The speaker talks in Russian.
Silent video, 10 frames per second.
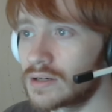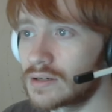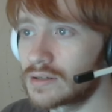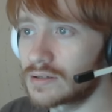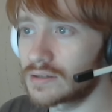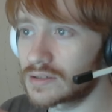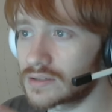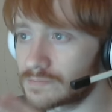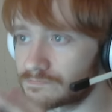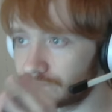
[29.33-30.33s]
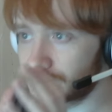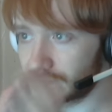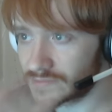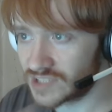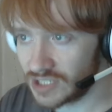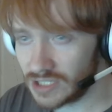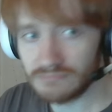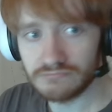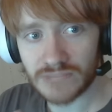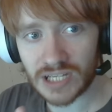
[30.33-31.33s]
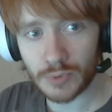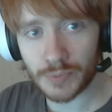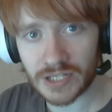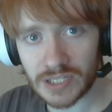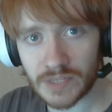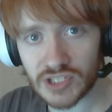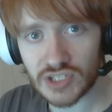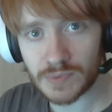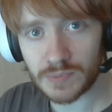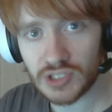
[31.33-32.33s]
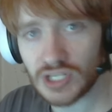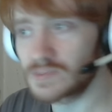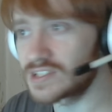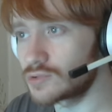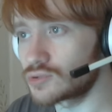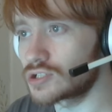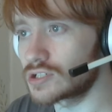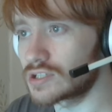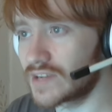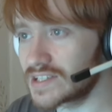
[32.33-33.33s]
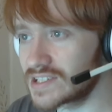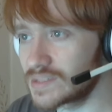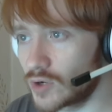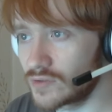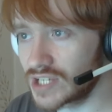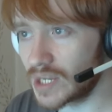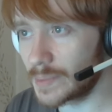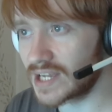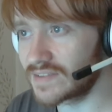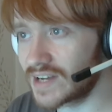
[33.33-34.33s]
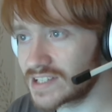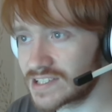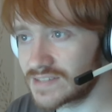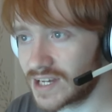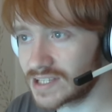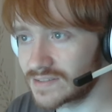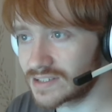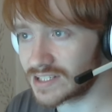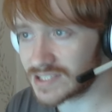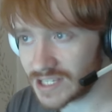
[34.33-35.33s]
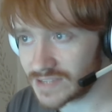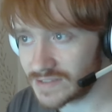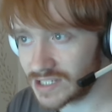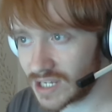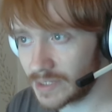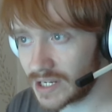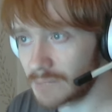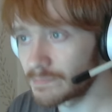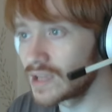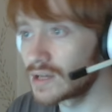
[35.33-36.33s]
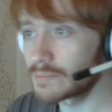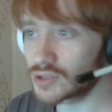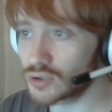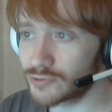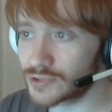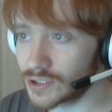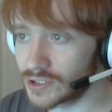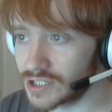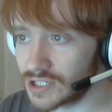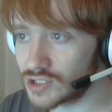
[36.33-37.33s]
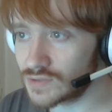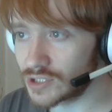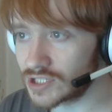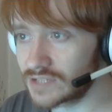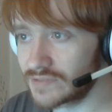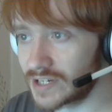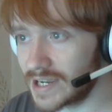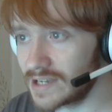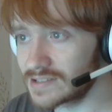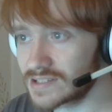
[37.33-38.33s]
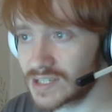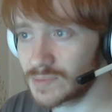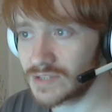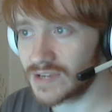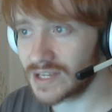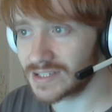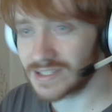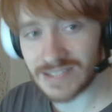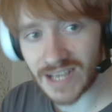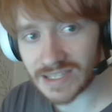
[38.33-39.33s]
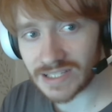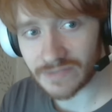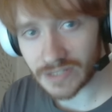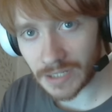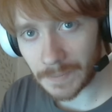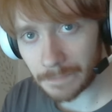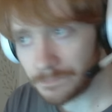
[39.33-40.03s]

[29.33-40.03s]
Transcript: Uh, дни, когда будут проходить матчи с подписчиками, следующие. 27 декабря, 29, 30 декабря, потом 2, 3, 4 января и затем 9, 10 января.